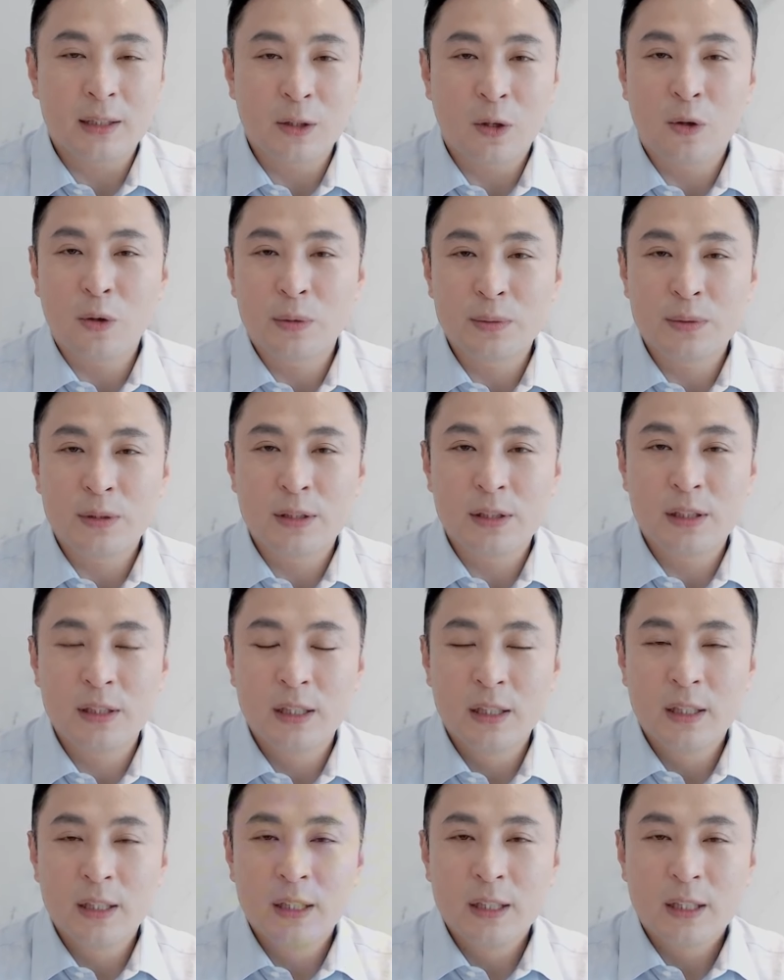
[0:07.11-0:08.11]
여러분들
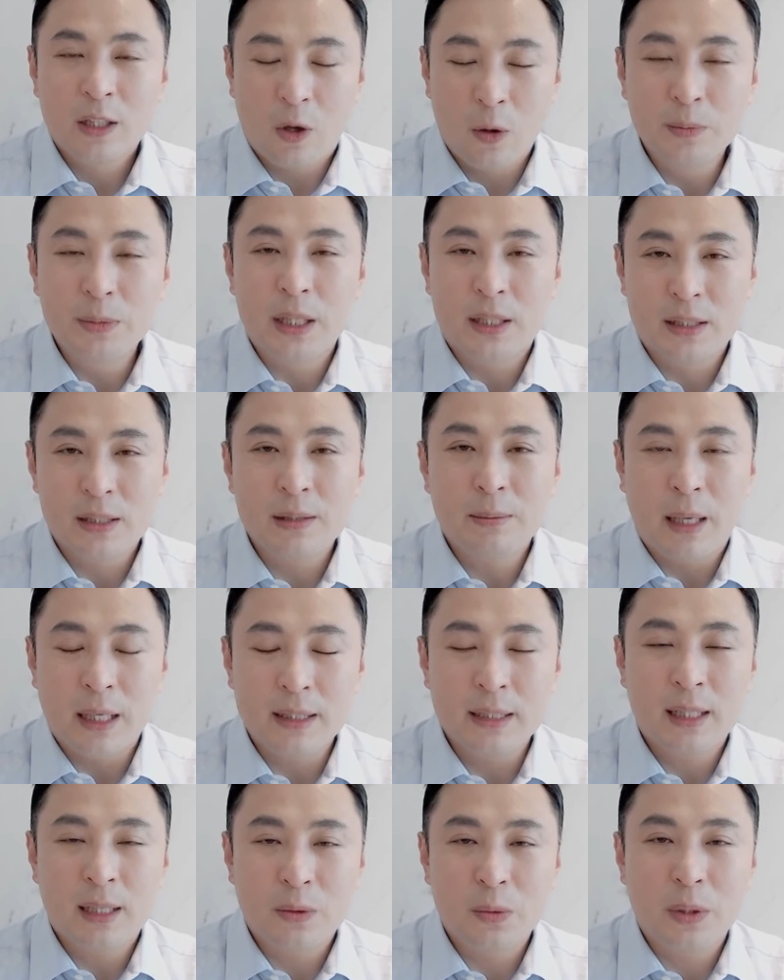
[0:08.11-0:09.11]
검색들
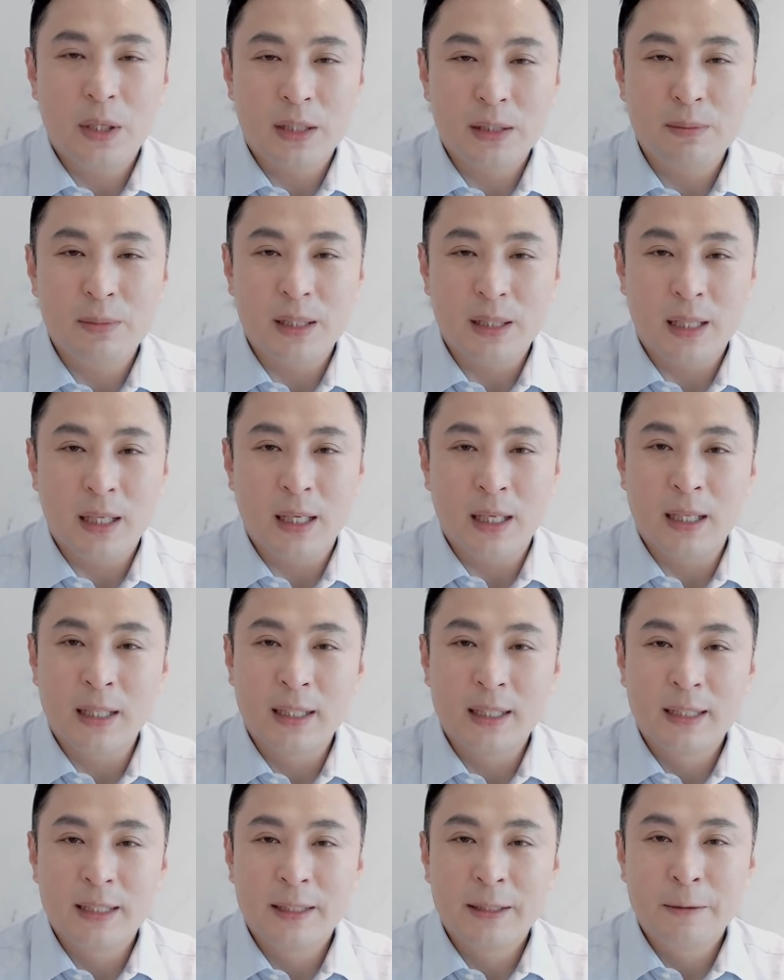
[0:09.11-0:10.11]
많이 하고 계십니까?
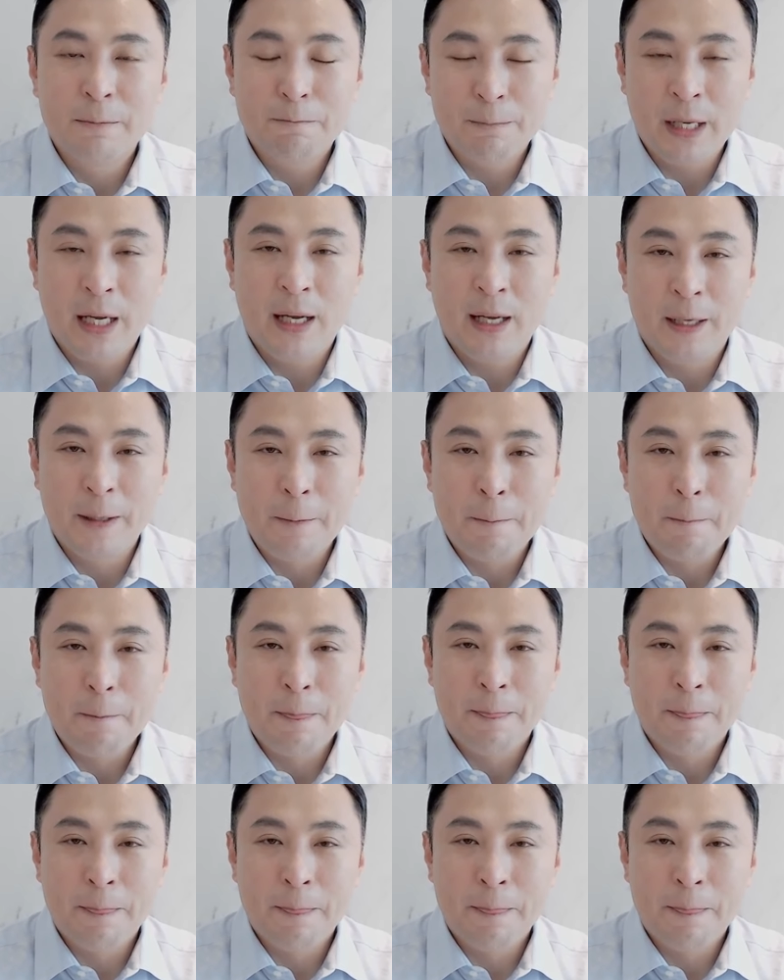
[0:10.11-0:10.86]
네,